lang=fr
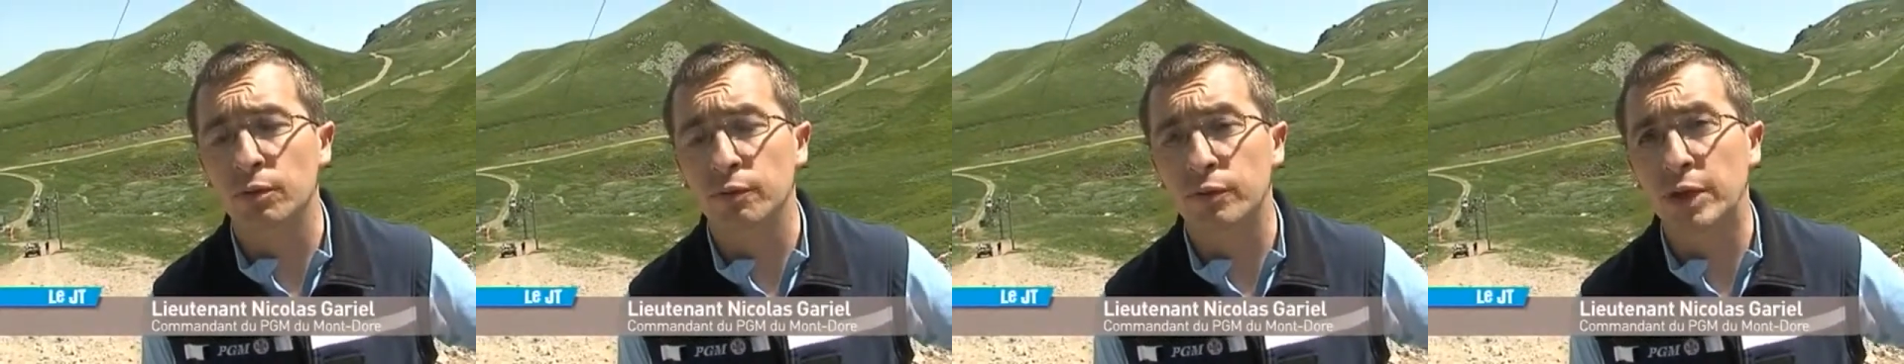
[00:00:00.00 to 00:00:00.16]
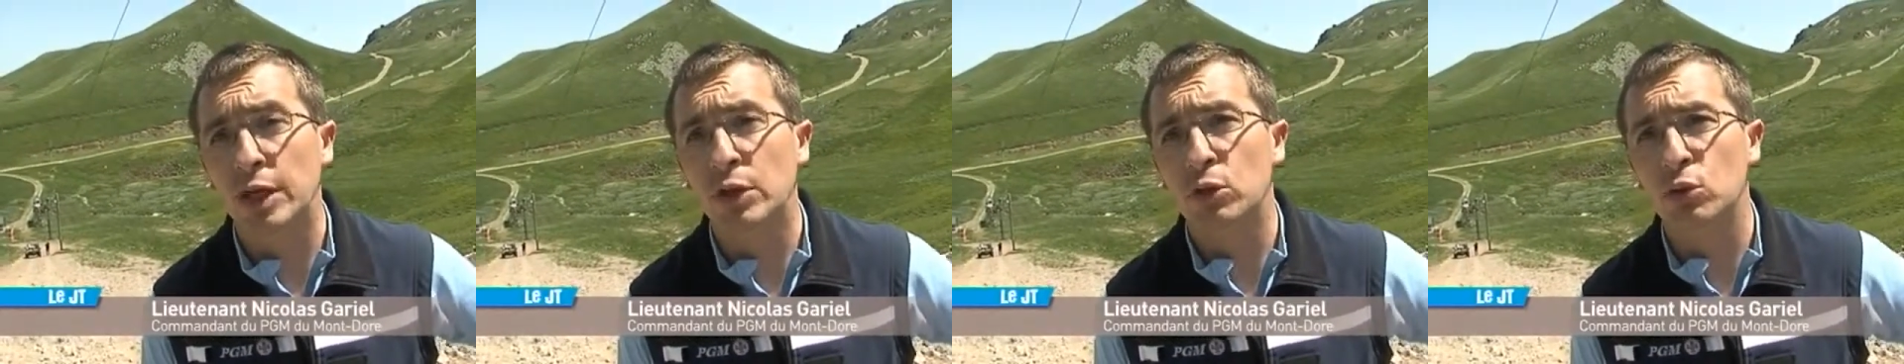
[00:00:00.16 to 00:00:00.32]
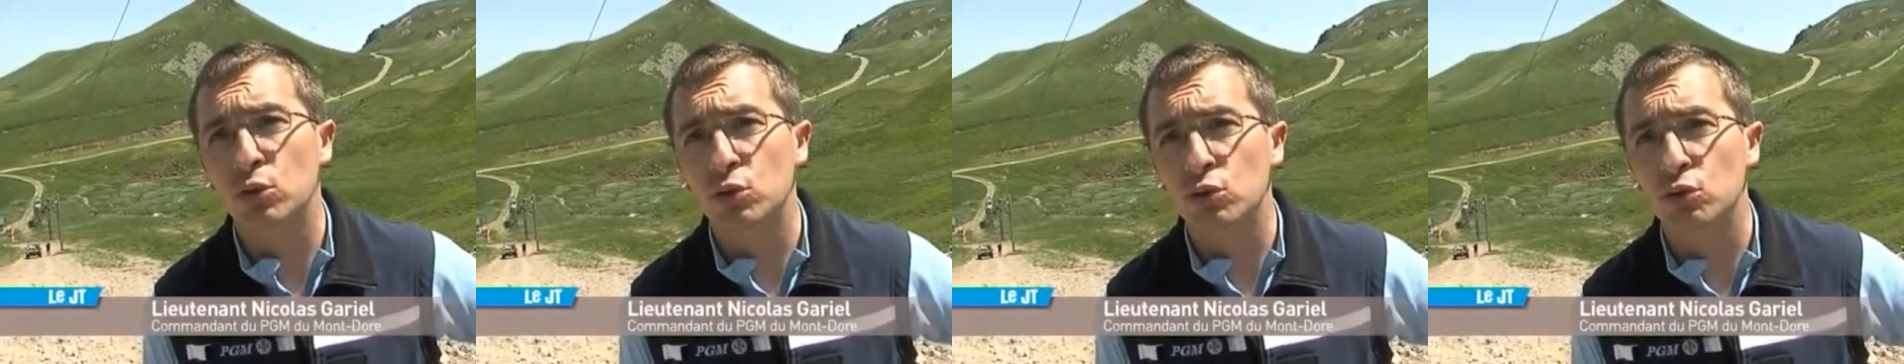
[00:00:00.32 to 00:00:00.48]

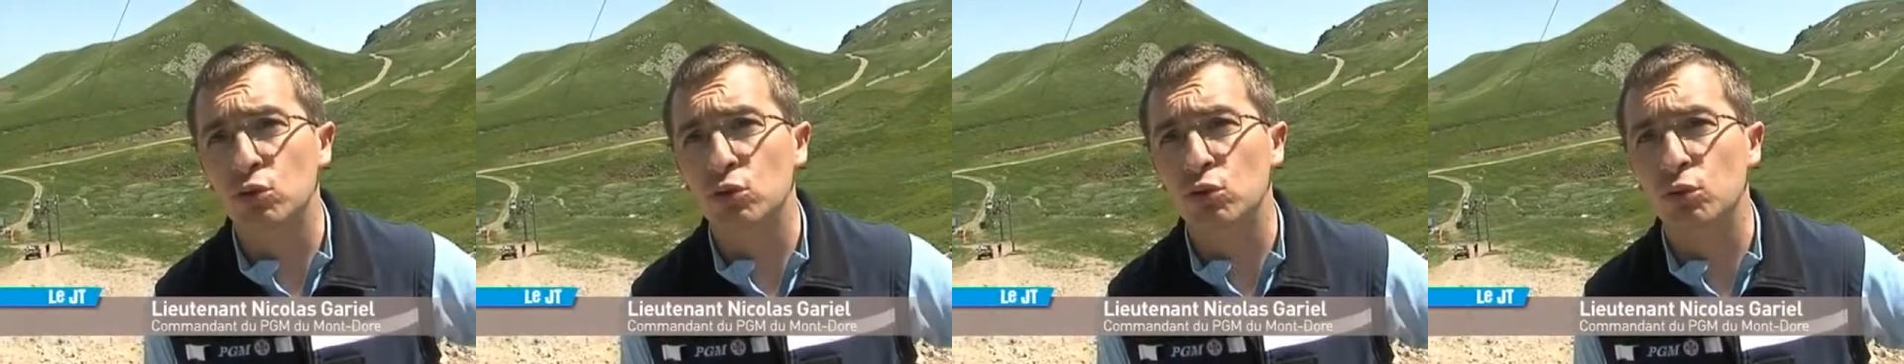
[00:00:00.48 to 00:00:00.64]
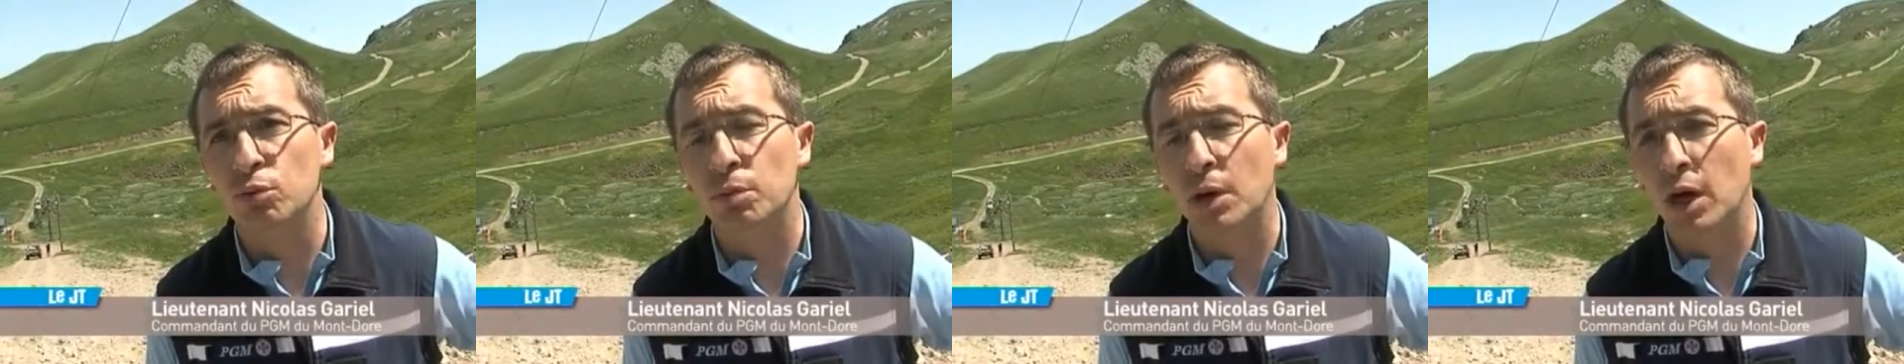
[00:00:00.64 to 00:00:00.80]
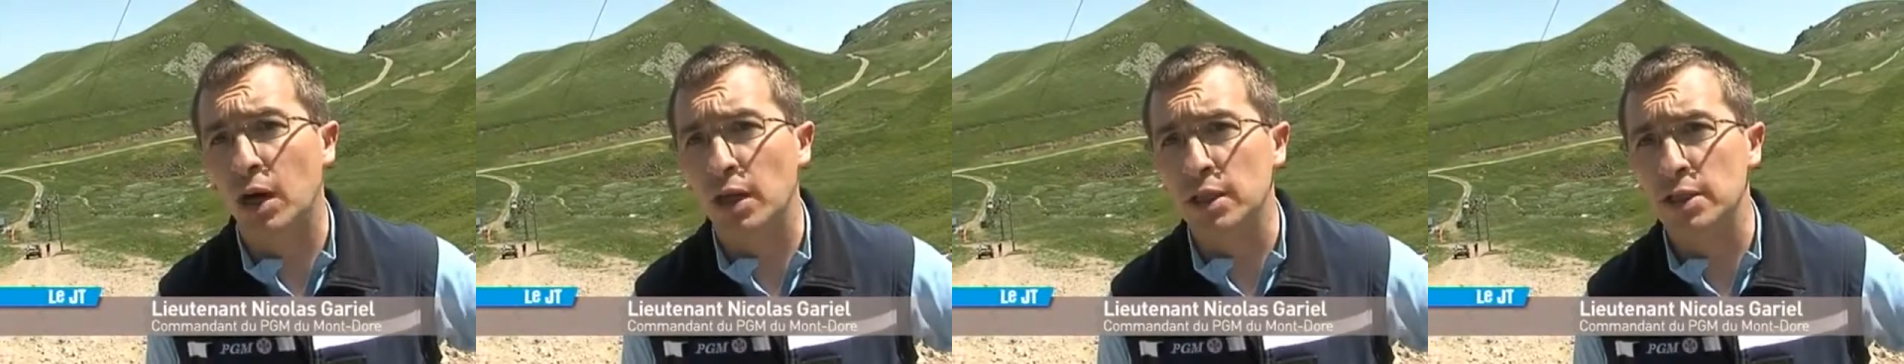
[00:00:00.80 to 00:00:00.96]
vienne dessus
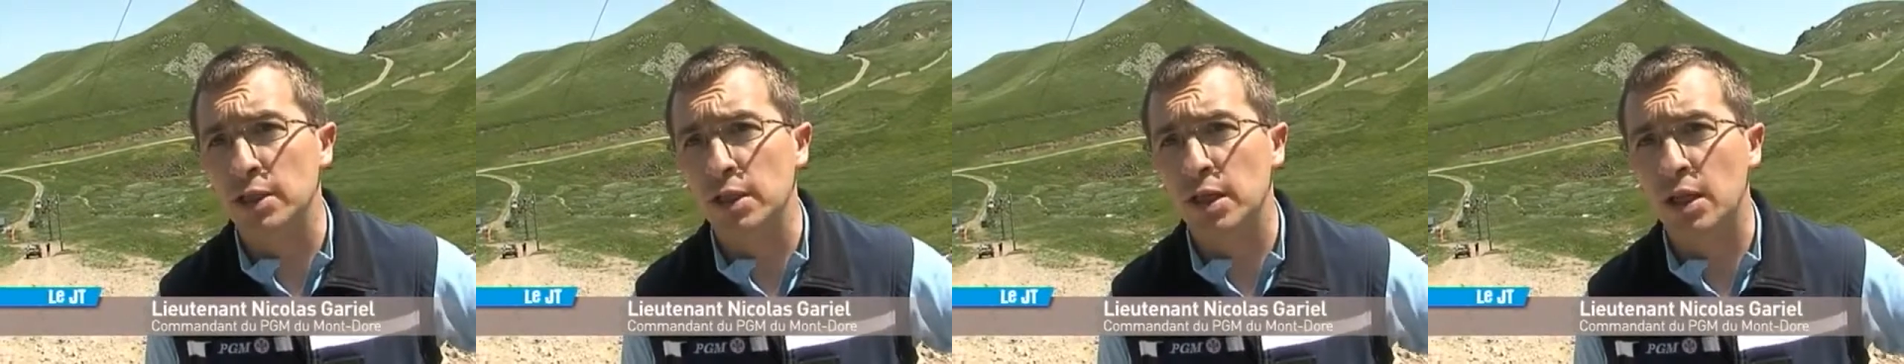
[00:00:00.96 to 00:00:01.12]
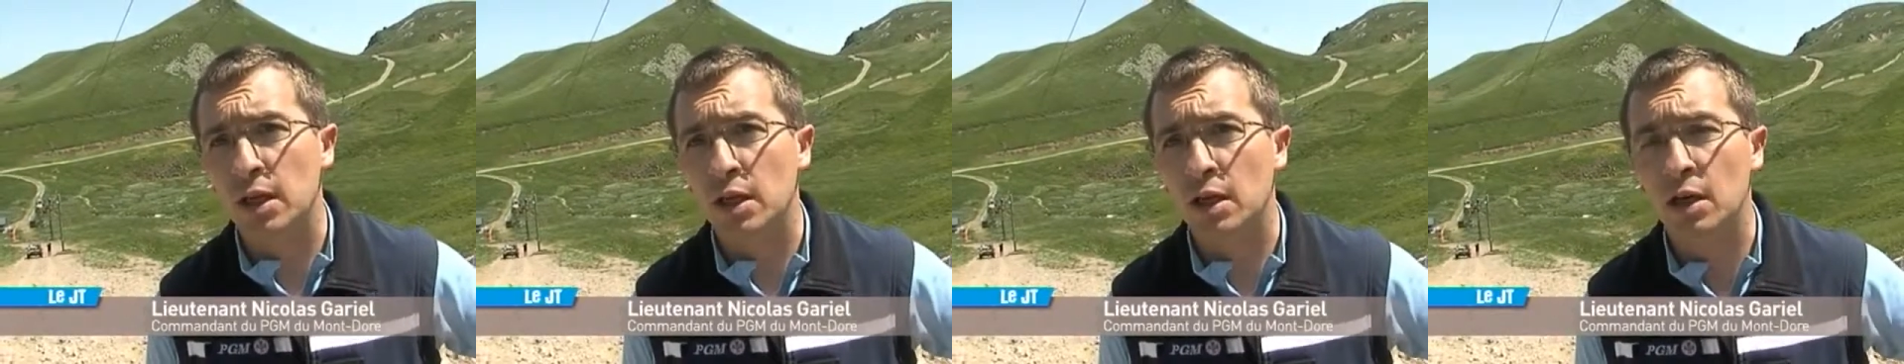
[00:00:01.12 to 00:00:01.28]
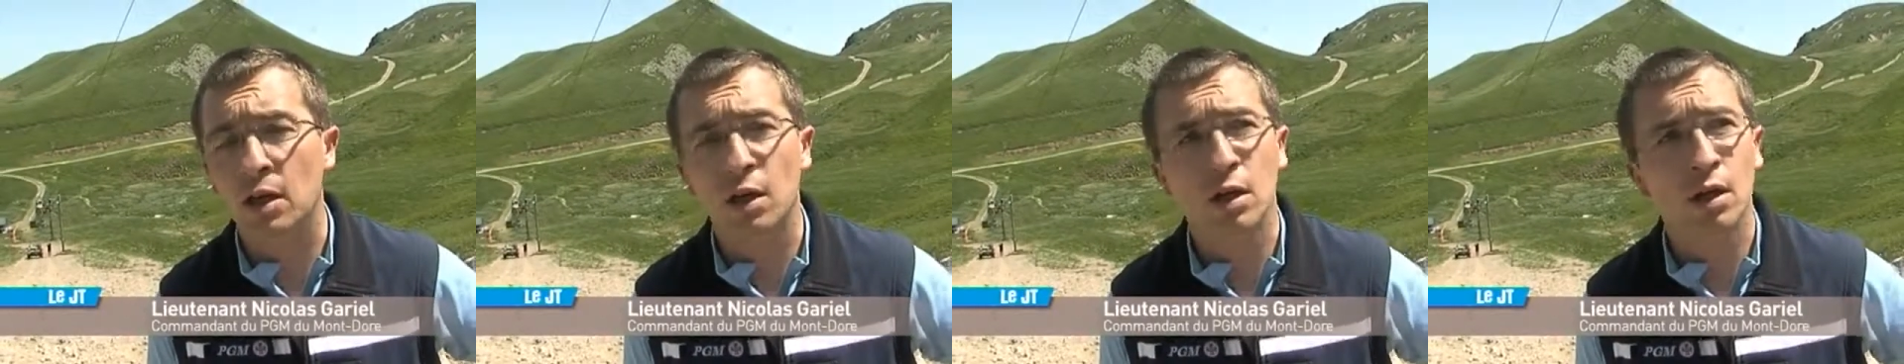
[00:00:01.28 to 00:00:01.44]
par
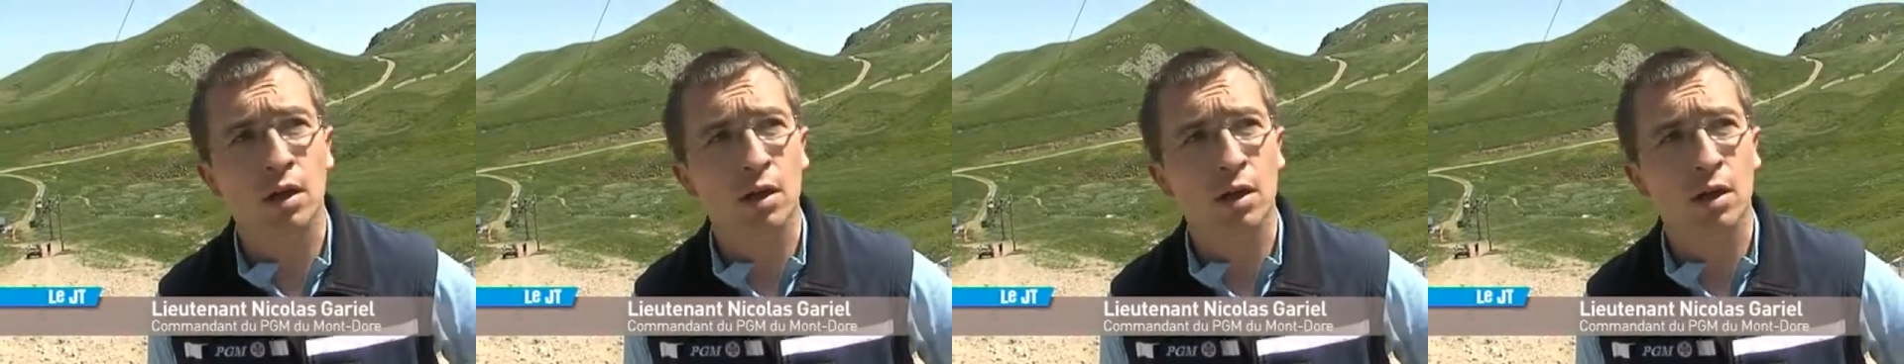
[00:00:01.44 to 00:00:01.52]
hasard.